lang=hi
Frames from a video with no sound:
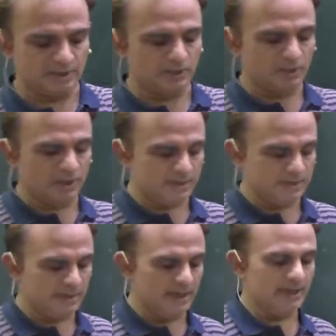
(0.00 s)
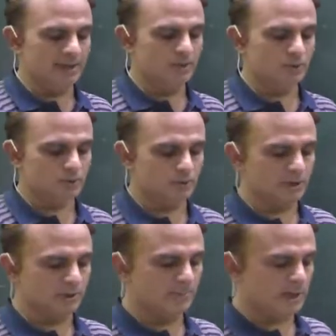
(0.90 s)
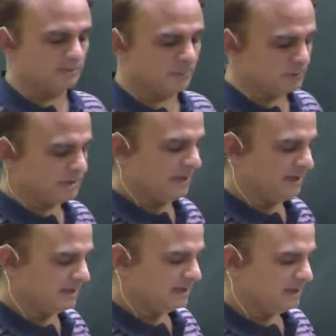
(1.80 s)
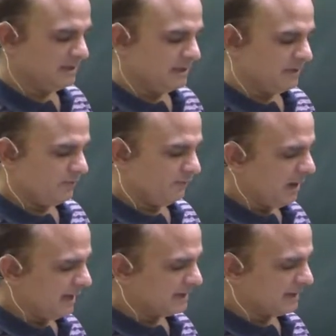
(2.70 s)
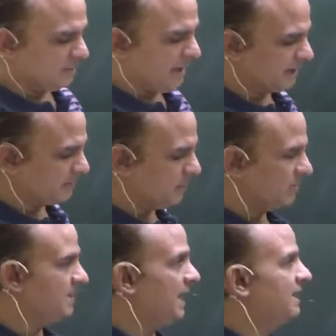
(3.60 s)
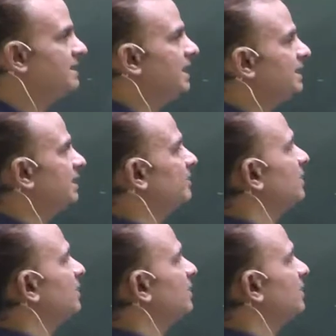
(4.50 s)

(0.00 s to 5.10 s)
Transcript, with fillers: ज़रूर करते जाएं दोस्तों तक बात पहुंचाएं वहां तक बात पहुंच जाए जहां तक